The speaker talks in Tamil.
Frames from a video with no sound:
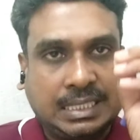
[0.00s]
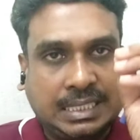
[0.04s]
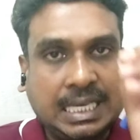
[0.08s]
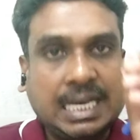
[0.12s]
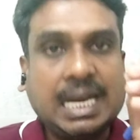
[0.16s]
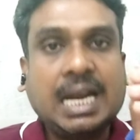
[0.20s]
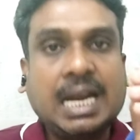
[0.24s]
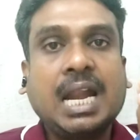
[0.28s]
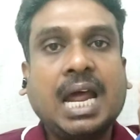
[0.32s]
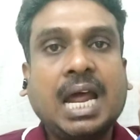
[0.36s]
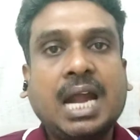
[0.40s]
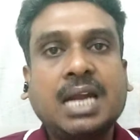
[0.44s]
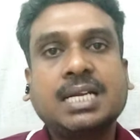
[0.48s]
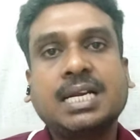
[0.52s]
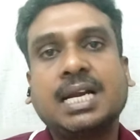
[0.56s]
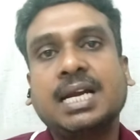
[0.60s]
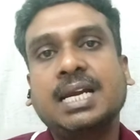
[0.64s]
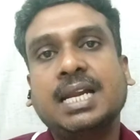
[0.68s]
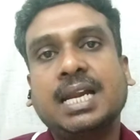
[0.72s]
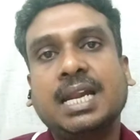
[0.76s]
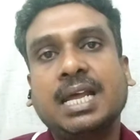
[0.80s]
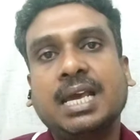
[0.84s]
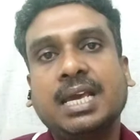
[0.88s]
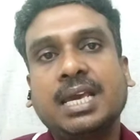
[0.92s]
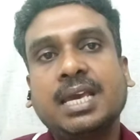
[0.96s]
சில
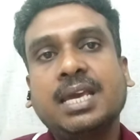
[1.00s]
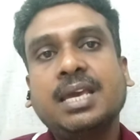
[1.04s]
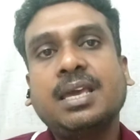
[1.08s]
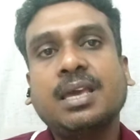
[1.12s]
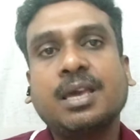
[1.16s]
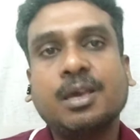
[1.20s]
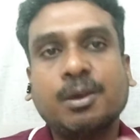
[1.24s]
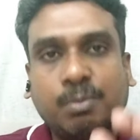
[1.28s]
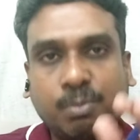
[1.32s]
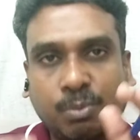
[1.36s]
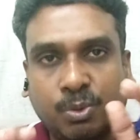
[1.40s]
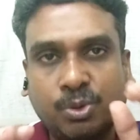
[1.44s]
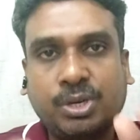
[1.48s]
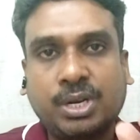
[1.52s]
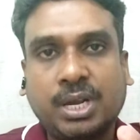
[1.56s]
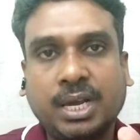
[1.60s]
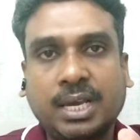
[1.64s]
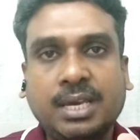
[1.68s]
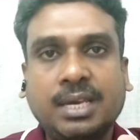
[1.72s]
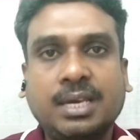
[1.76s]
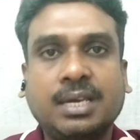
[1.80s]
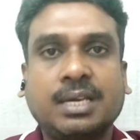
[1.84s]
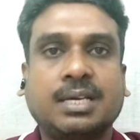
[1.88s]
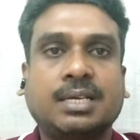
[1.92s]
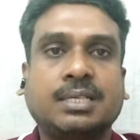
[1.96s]
நாட்களிலேயே முட்டை
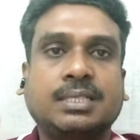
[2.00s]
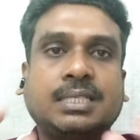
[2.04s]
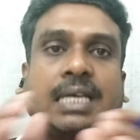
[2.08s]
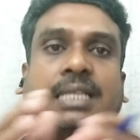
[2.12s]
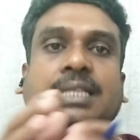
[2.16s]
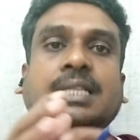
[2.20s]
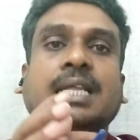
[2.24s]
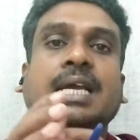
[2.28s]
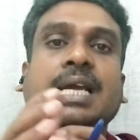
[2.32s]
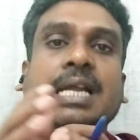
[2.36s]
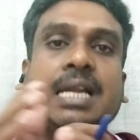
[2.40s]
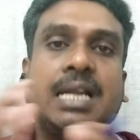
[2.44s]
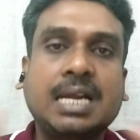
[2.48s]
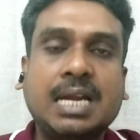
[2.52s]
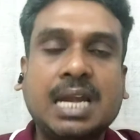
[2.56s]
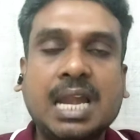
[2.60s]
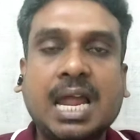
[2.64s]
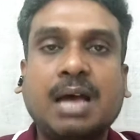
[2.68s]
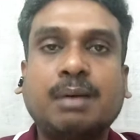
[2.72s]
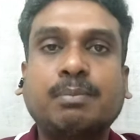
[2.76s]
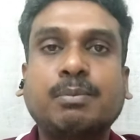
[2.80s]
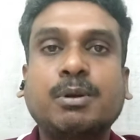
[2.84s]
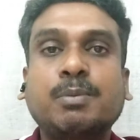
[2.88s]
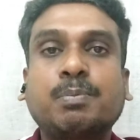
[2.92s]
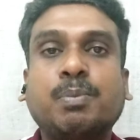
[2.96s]
சந்தையில்
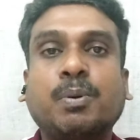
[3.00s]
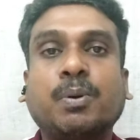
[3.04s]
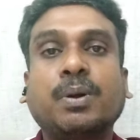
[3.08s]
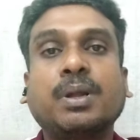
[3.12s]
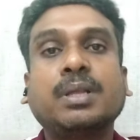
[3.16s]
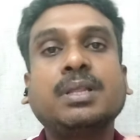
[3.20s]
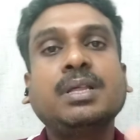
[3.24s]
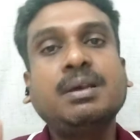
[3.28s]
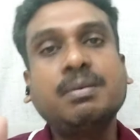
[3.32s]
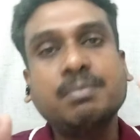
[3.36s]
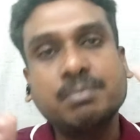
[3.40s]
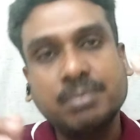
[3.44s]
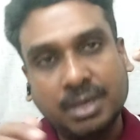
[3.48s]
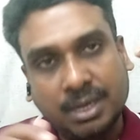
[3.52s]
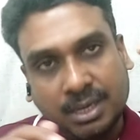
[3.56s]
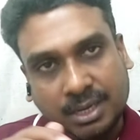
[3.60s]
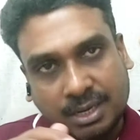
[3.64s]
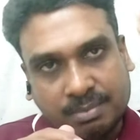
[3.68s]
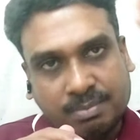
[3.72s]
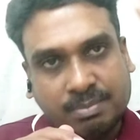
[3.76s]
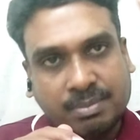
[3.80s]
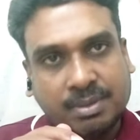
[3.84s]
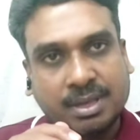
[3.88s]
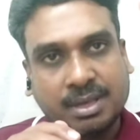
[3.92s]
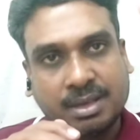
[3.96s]
இல்லாமல் போனது
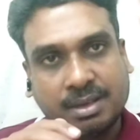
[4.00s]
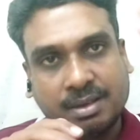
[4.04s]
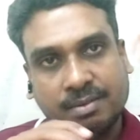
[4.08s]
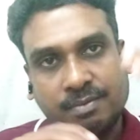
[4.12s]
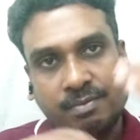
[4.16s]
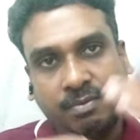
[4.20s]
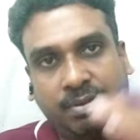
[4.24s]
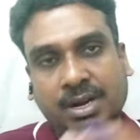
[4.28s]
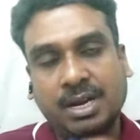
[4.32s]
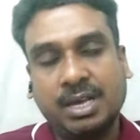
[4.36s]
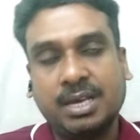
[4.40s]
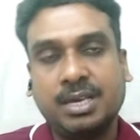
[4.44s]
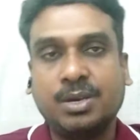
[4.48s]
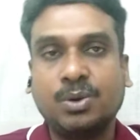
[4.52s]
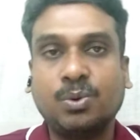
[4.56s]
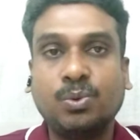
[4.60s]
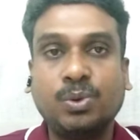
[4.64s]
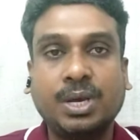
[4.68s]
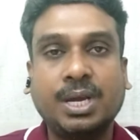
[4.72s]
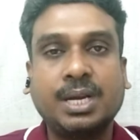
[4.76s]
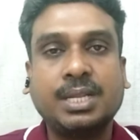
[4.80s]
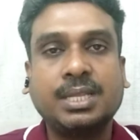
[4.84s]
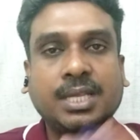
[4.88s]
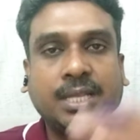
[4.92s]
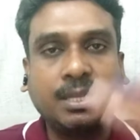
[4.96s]
மீண்டும் விலை
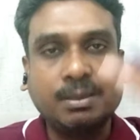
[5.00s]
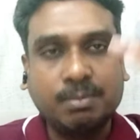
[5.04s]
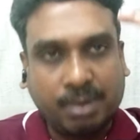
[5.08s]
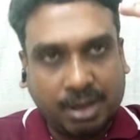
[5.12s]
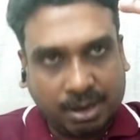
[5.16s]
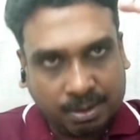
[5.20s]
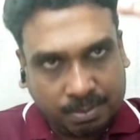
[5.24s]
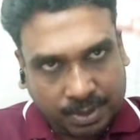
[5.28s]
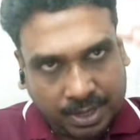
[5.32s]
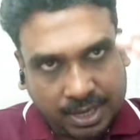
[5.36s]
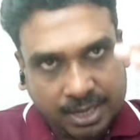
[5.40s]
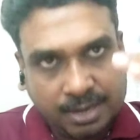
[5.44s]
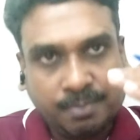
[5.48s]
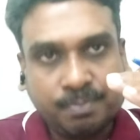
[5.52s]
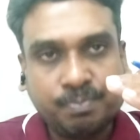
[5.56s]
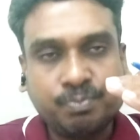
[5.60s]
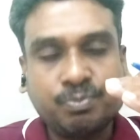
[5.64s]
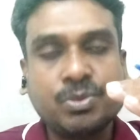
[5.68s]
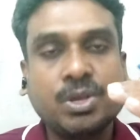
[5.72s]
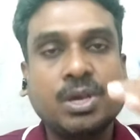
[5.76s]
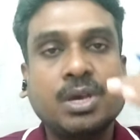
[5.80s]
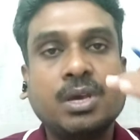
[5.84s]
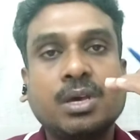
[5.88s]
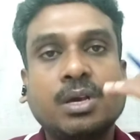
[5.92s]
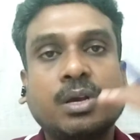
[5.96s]
உயர்ந்தது மறுபடி
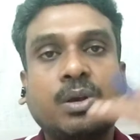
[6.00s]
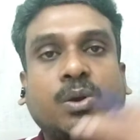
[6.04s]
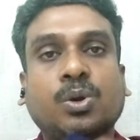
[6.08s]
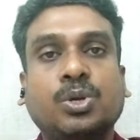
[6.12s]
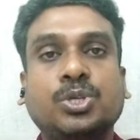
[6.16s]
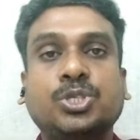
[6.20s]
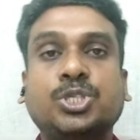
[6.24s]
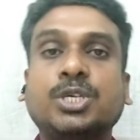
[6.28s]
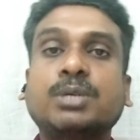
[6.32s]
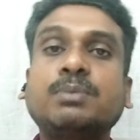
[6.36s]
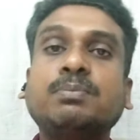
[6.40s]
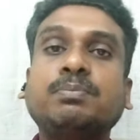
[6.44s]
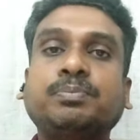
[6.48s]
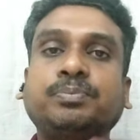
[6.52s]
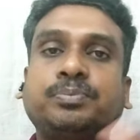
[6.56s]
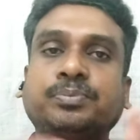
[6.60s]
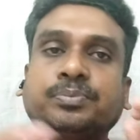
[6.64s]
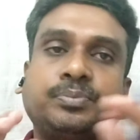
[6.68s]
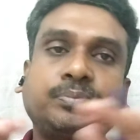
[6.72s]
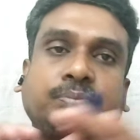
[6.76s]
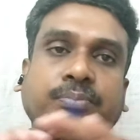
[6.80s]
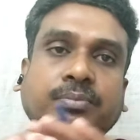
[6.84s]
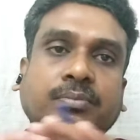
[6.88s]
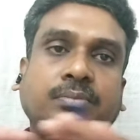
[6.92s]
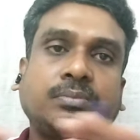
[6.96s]
கொஞ்சம்
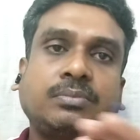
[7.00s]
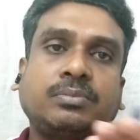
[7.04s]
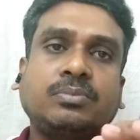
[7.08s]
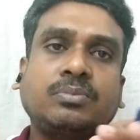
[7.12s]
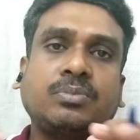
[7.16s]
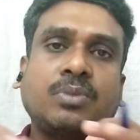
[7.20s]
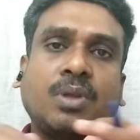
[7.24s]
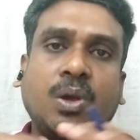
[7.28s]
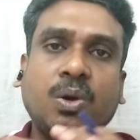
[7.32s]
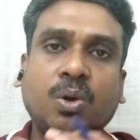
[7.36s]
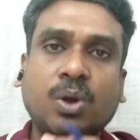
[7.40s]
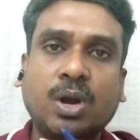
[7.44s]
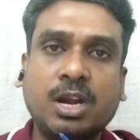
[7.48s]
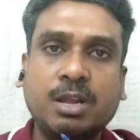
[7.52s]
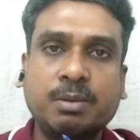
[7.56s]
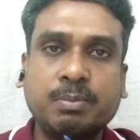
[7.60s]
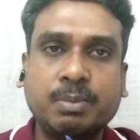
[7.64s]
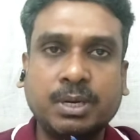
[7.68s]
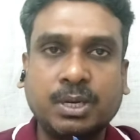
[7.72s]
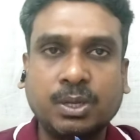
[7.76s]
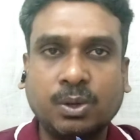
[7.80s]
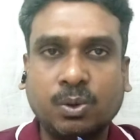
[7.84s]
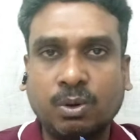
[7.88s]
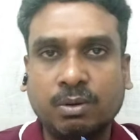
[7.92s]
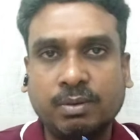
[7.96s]
ஒரு
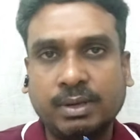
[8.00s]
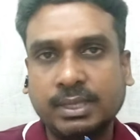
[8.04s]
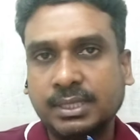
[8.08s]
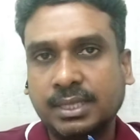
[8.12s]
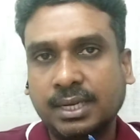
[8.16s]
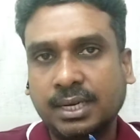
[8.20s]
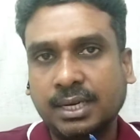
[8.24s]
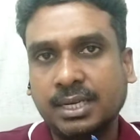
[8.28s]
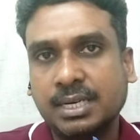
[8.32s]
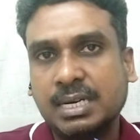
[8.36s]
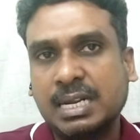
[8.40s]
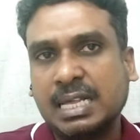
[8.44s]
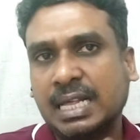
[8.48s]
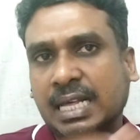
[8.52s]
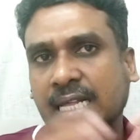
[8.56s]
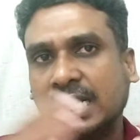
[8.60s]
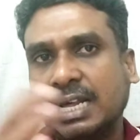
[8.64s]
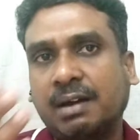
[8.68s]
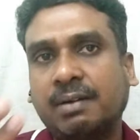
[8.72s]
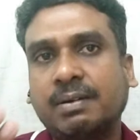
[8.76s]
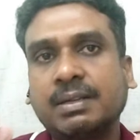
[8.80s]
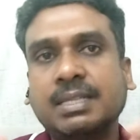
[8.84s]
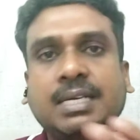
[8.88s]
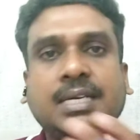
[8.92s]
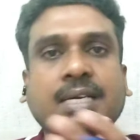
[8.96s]
லிமிட்டுக்குள் வந்திருக்கின்றது
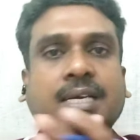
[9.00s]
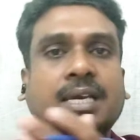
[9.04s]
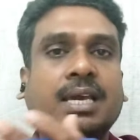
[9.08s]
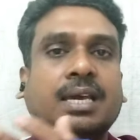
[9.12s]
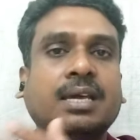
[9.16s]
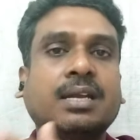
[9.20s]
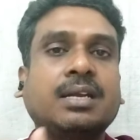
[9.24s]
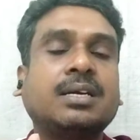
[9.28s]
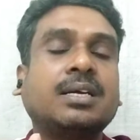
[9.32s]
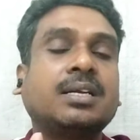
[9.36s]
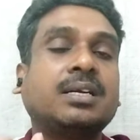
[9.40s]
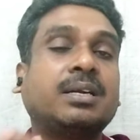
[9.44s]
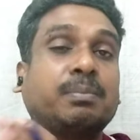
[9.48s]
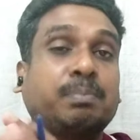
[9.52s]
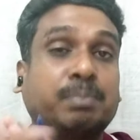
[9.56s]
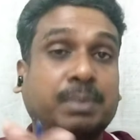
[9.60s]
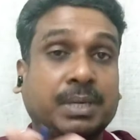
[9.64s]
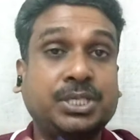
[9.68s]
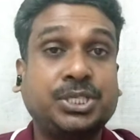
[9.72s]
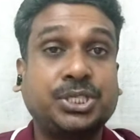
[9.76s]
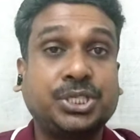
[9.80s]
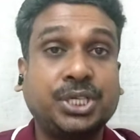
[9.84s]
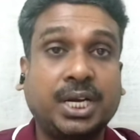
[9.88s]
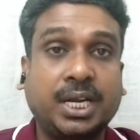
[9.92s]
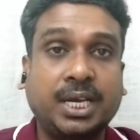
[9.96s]
அதாவது இங்கே இருக்கின்ற
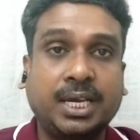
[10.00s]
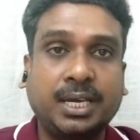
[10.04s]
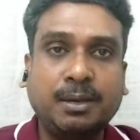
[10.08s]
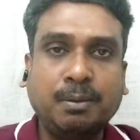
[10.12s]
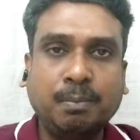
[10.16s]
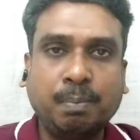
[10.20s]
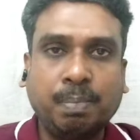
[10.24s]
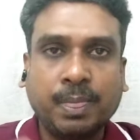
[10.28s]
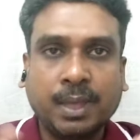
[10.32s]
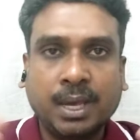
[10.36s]
பிரச்சனை